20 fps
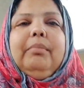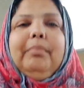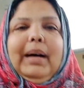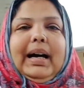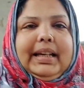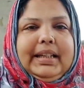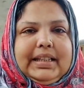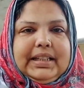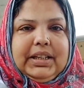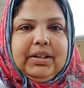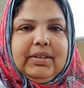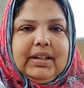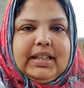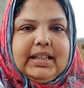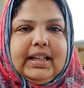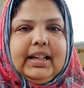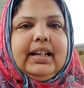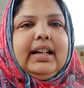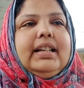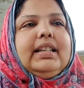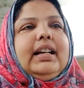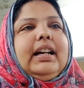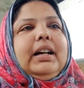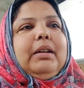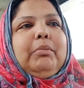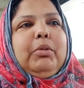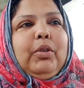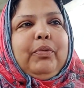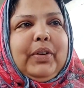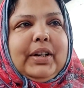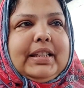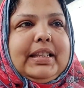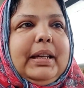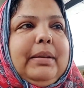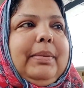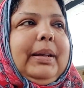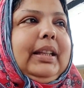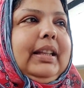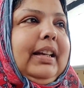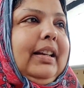बारिश की वजह से कई जगह हम लोग
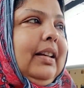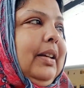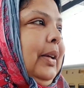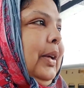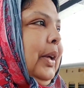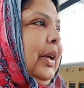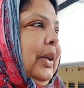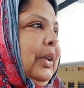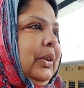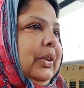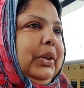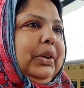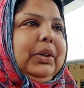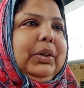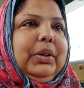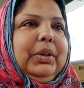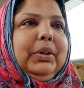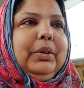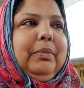फंसे भी थे तो